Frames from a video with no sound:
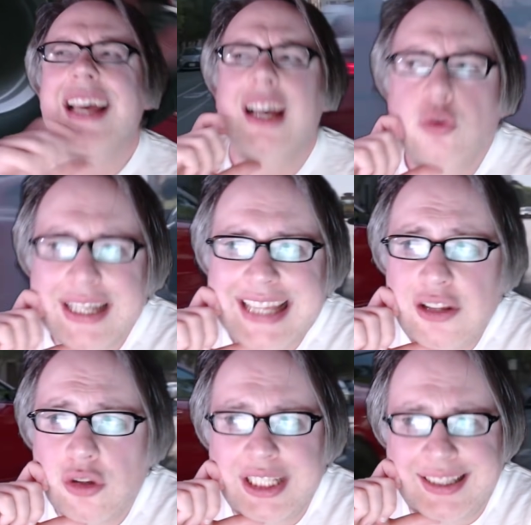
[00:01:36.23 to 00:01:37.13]

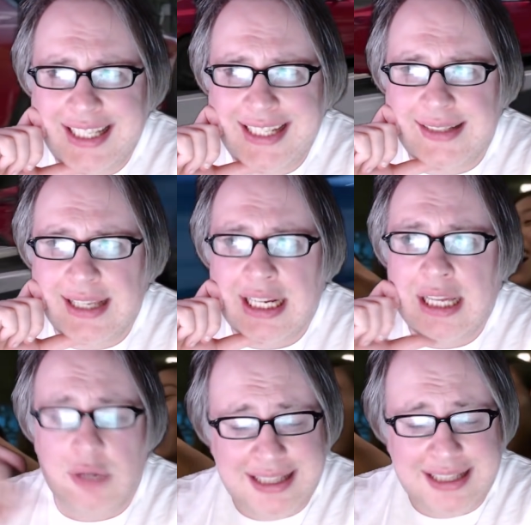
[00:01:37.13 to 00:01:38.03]
Guardando il teaser,
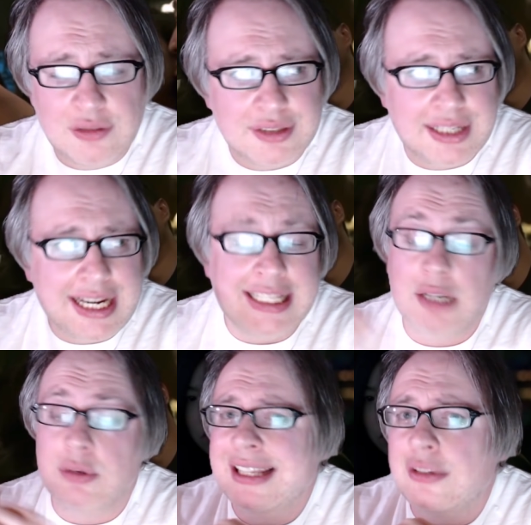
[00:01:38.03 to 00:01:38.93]
guardando i trailer,
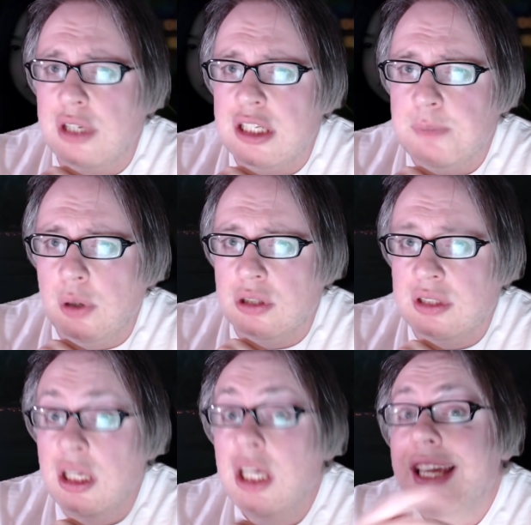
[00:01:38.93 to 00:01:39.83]
guardando gli
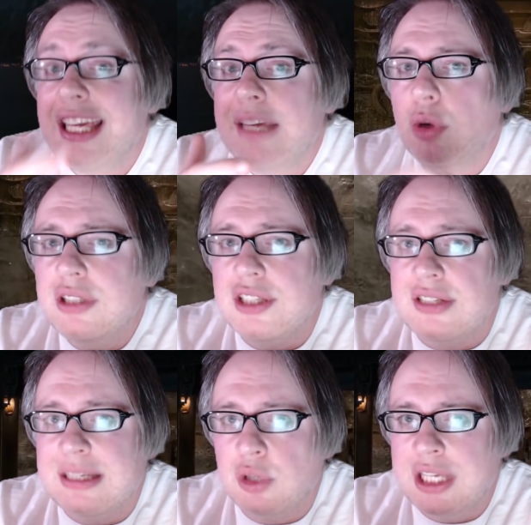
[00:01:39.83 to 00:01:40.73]
spot, in molti ci
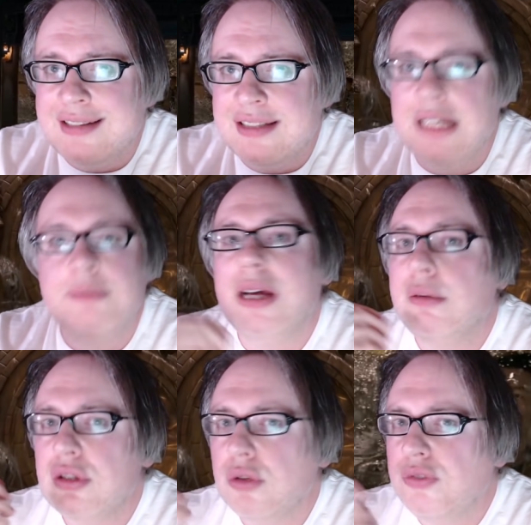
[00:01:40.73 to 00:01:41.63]
siamo chiesti ma
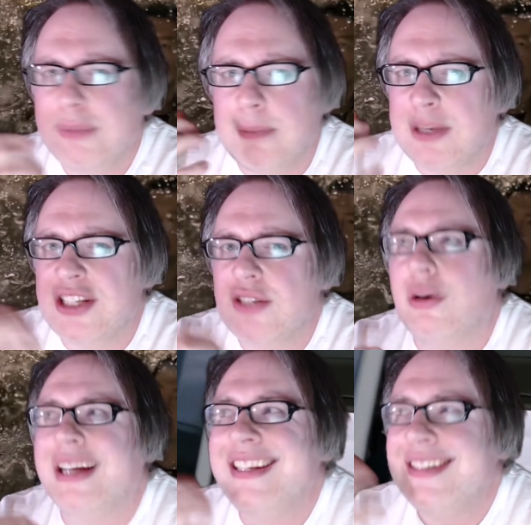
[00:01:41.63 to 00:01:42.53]
questo film di preciso
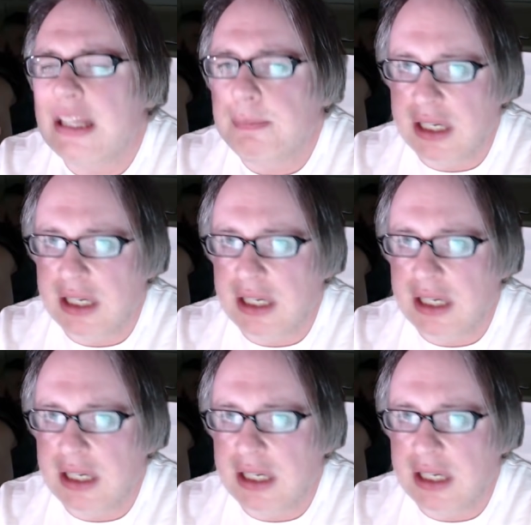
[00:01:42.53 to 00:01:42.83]
a chi sta